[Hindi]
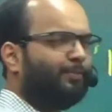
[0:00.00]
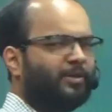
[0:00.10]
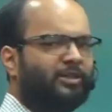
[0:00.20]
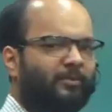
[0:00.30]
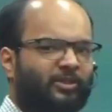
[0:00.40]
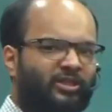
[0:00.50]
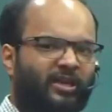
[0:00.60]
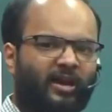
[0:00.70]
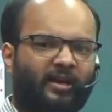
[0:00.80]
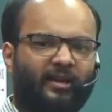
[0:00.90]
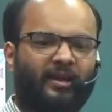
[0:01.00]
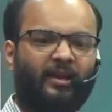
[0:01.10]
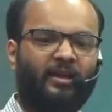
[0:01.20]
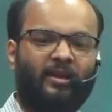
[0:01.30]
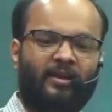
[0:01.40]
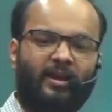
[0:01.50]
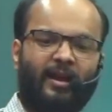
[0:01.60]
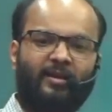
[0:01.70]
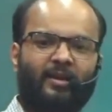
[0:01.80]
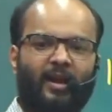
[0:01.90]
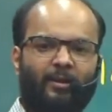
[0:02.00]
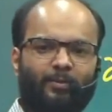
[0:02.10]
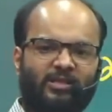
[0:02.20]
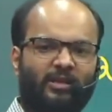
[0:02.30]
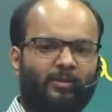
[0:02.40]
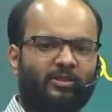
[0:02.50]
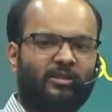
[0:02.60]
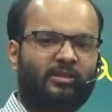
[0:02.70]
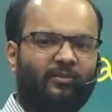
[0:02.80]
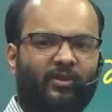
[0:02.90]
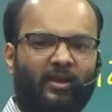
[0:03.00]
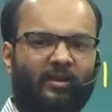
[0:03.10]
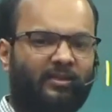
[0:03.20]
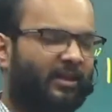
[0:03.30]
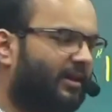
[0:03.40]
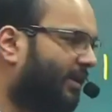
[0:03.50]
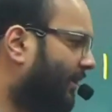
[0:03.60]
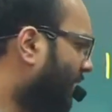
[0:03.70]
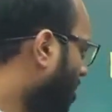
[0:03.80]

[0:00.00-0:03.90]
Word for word: परसेंट बच्चे क्या करेंगे 99 परसेंट बच्चे सिर्फ एक गलती करेंगे